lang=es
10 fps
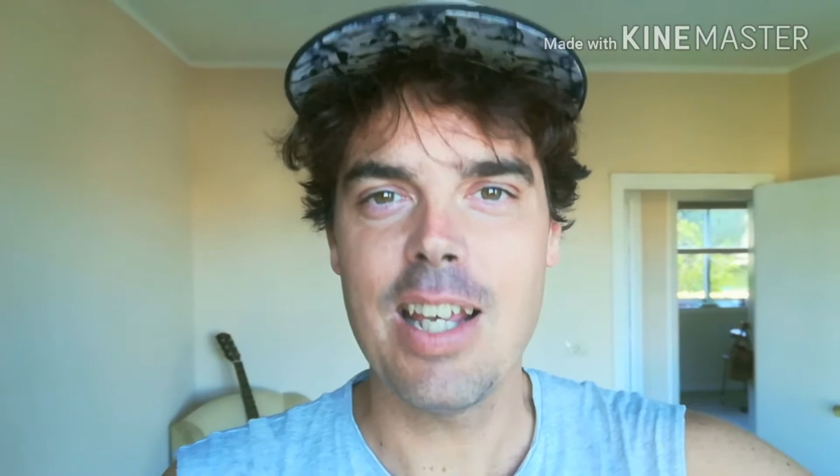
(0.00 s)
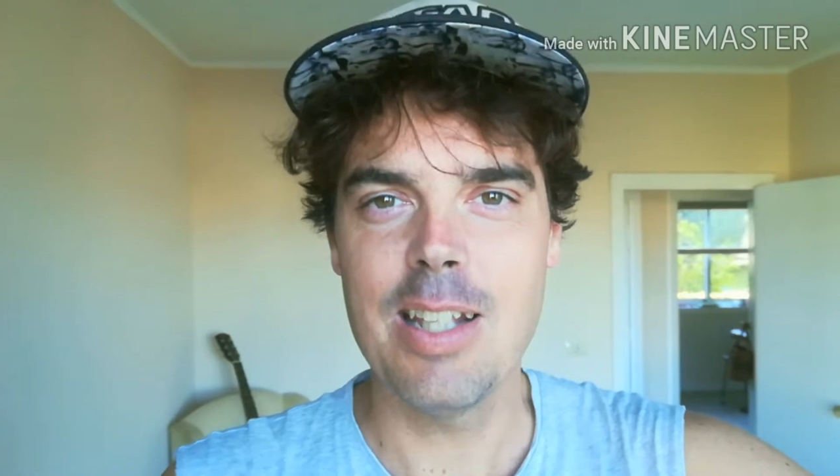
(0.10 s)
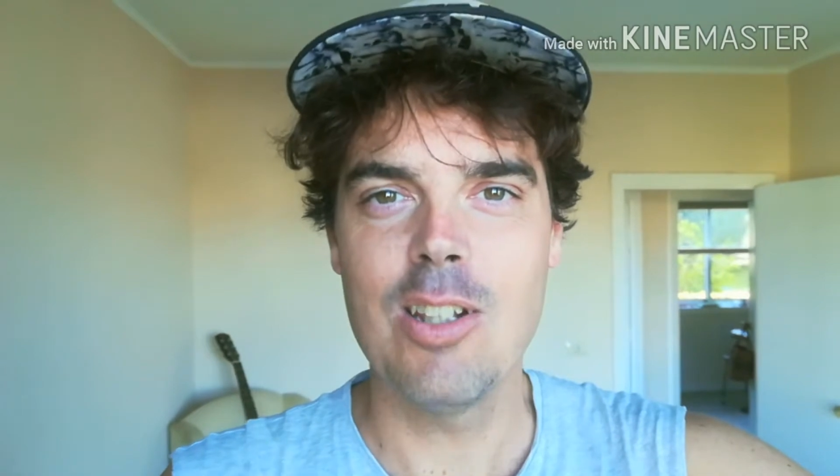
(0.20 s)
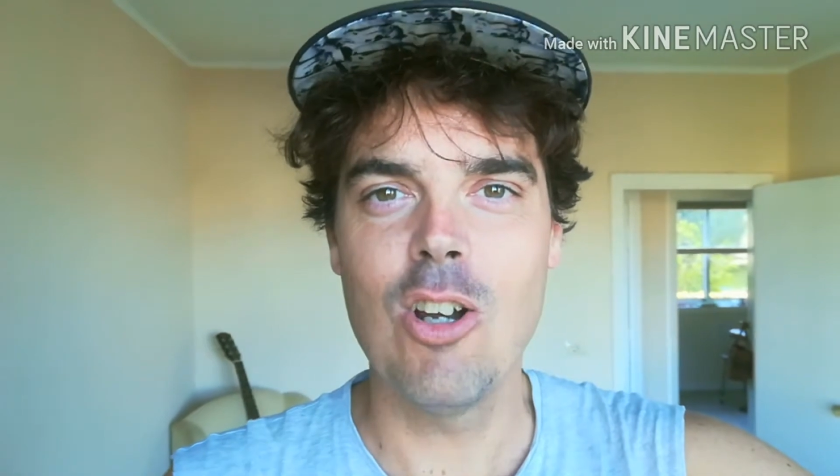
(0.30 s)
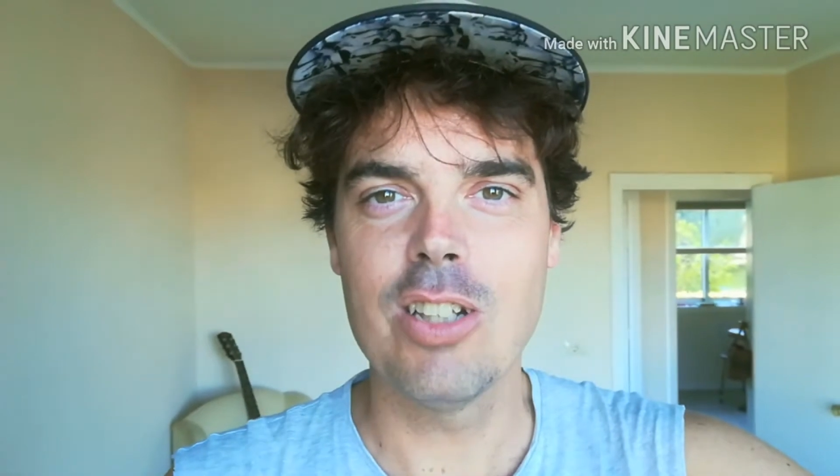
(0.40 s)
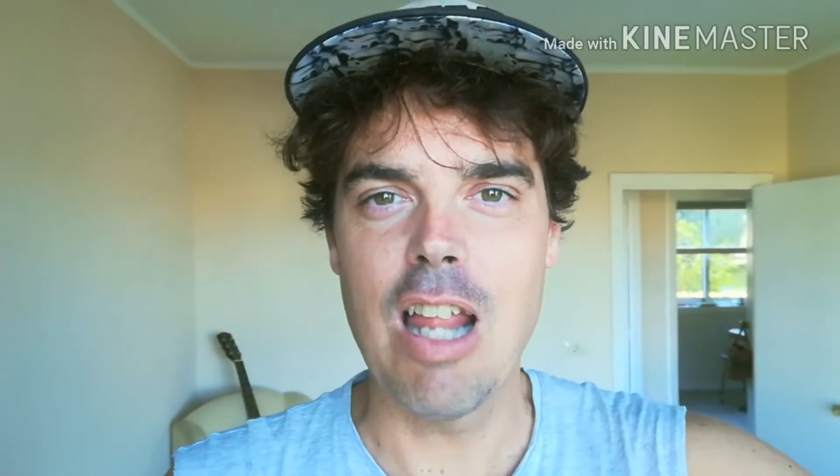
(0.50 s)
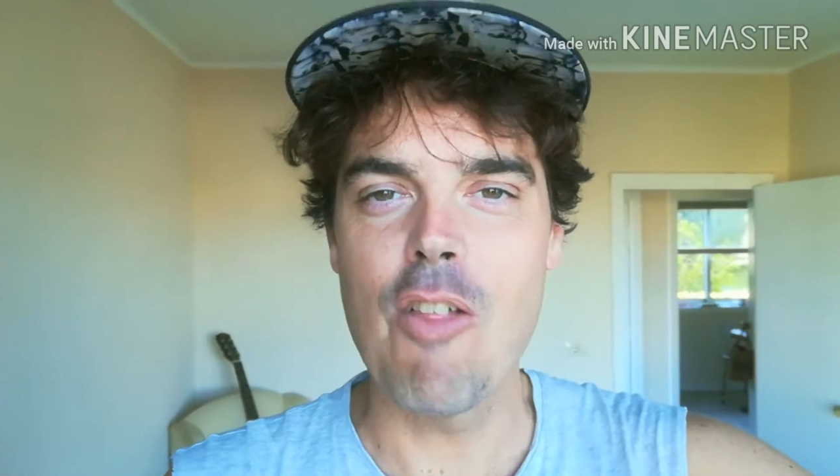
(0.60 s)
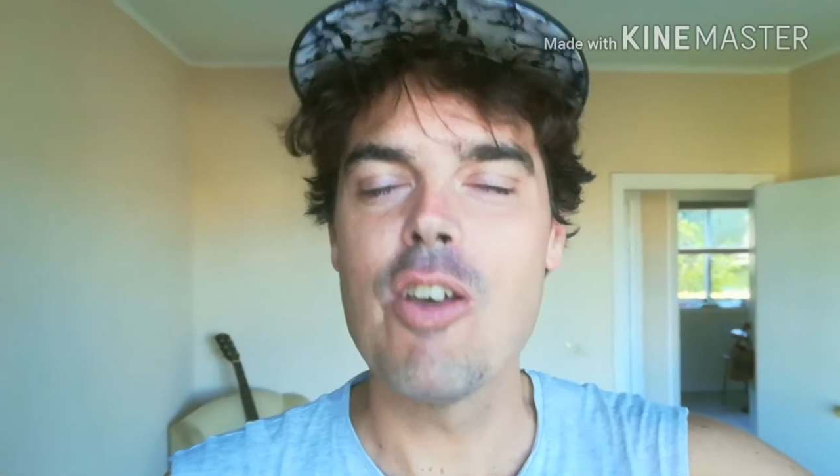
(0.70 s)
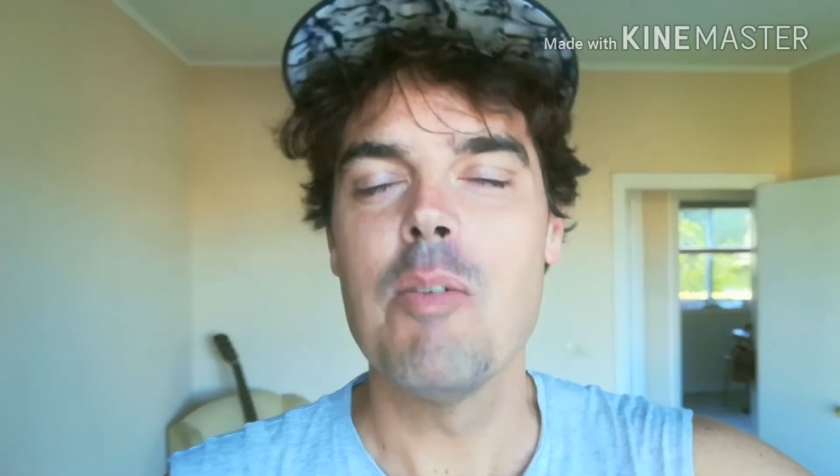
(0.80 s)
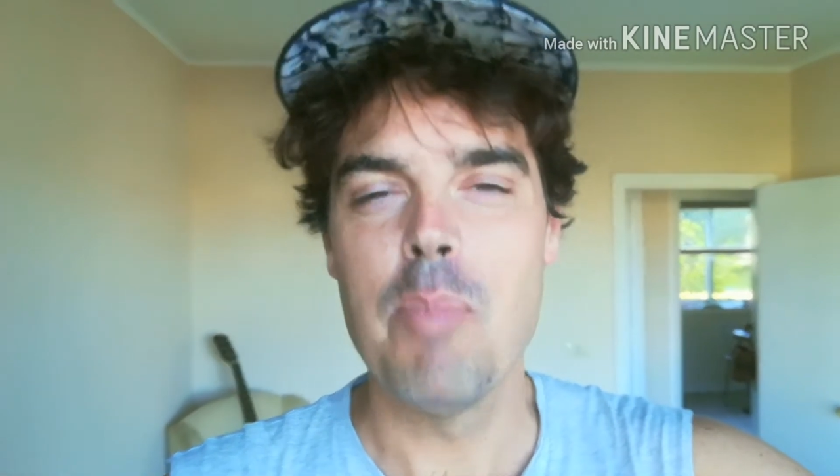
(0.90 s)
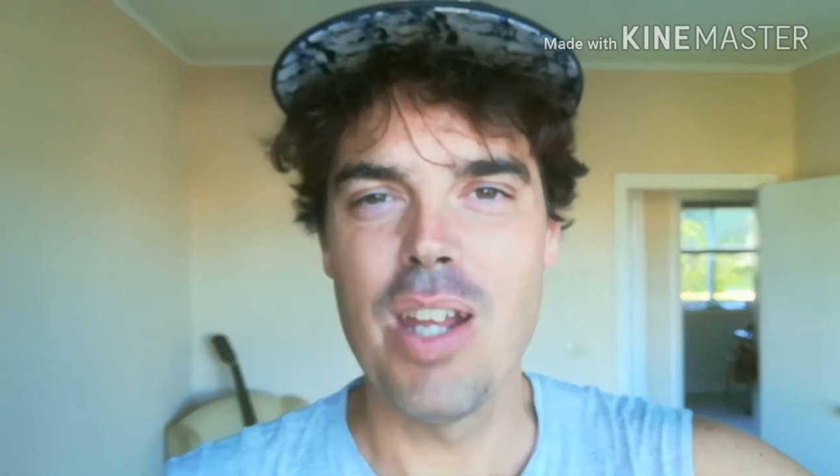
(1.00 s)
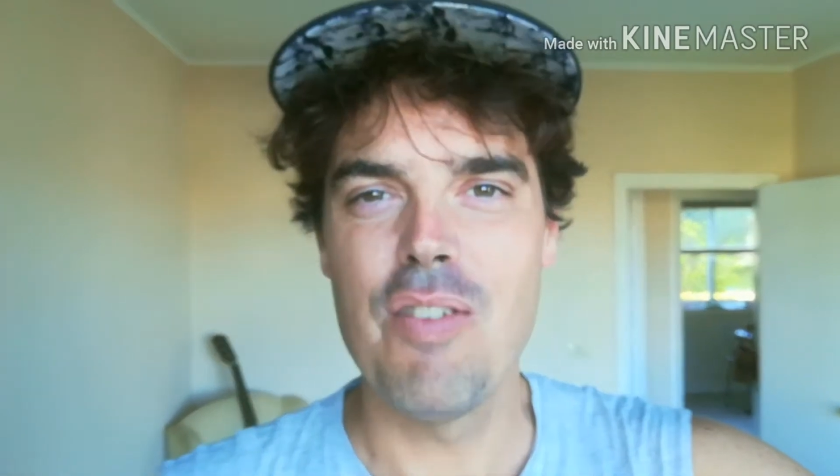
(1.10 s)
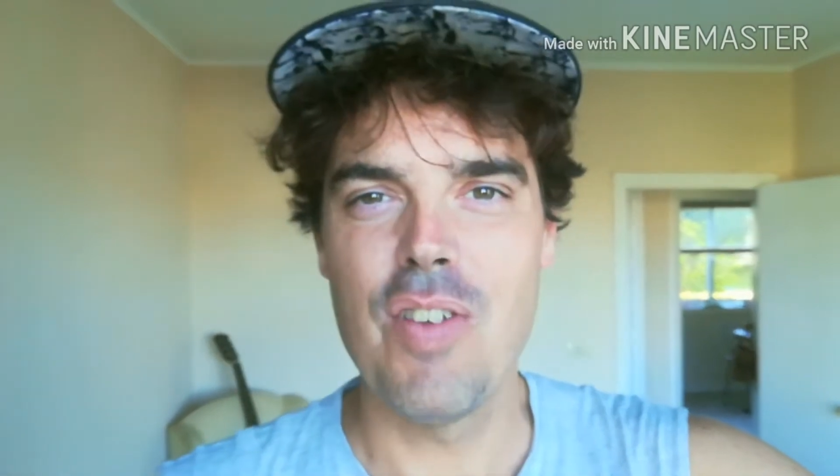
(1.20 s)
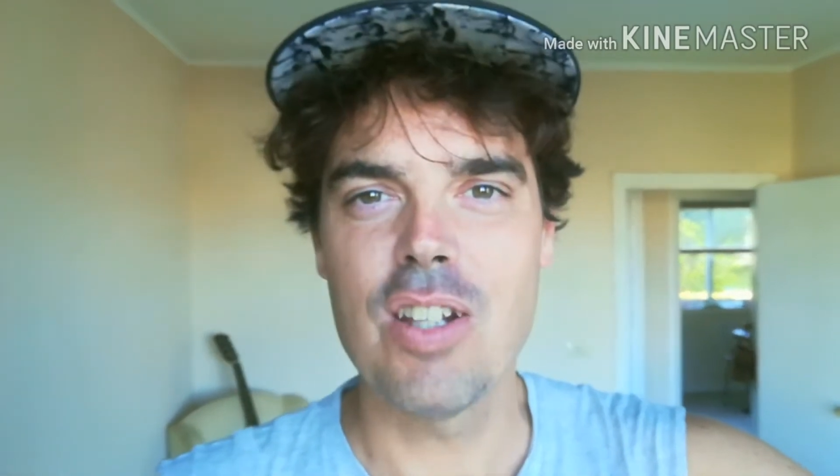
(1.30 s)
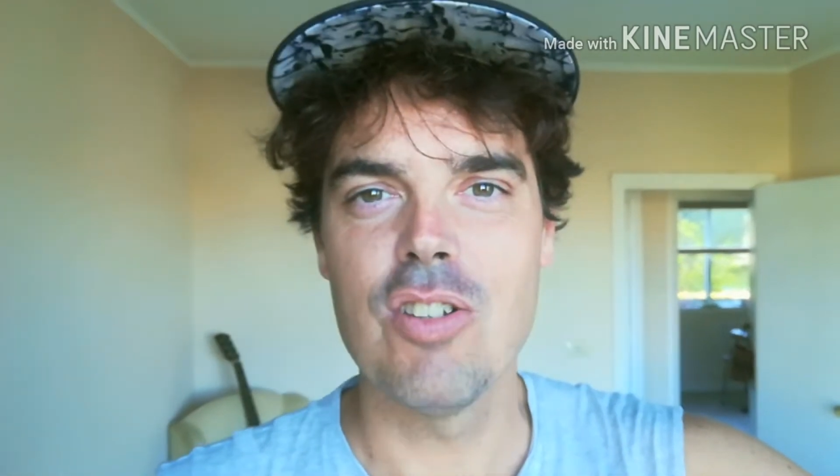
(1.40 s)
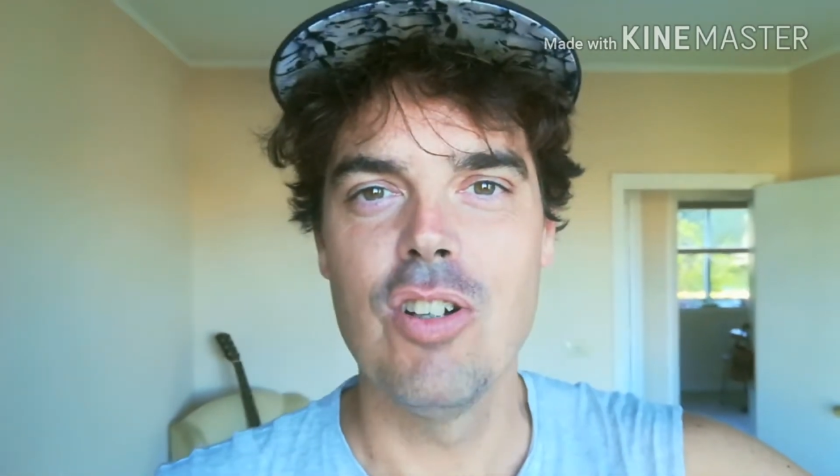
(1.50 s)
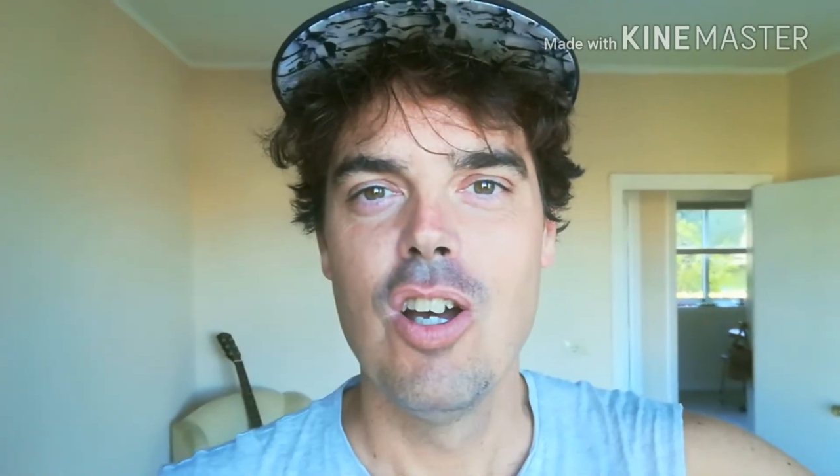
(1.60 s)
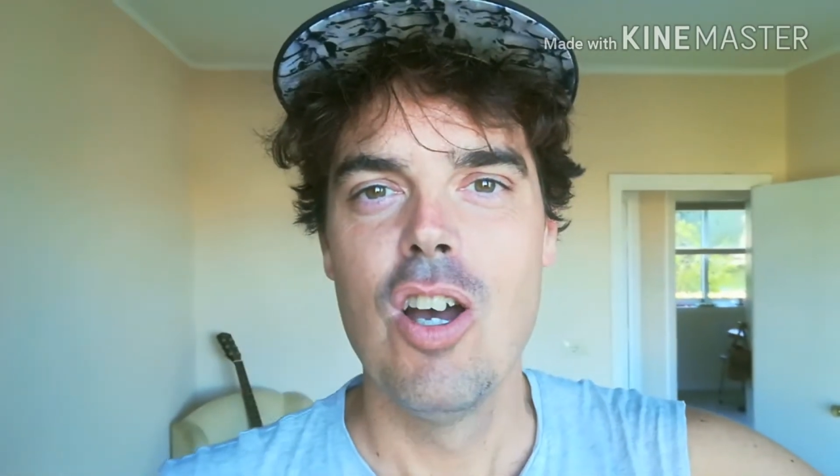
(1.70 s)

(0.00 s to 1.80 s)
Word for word: que luego te la doy. Perfecto.